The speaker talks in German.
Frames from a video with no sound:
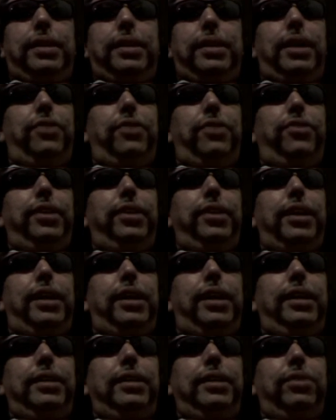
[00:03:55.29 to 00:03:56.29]
geistige
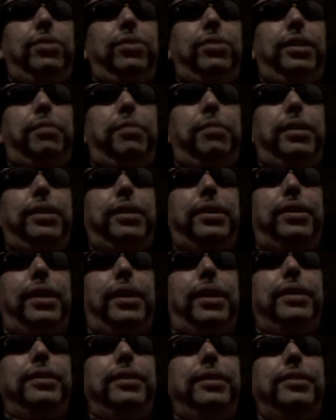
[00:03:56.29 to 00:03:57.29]
Haltung jemand
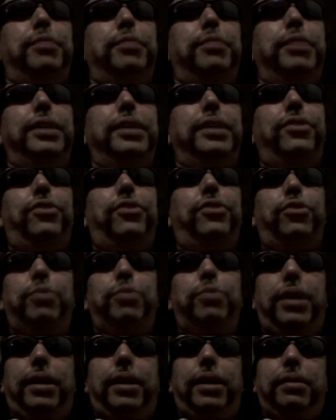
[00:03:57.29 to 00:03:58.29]
als Antisemitist
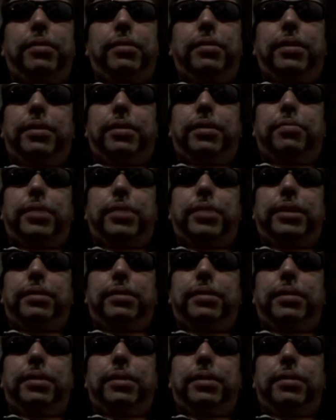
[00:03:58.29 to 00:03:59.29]
zu be äh,
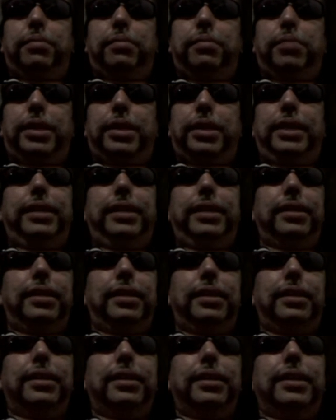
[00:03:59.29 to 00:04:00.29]
äh,
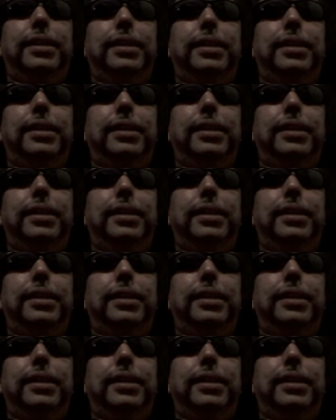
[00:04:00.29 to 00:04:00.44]
betiteln,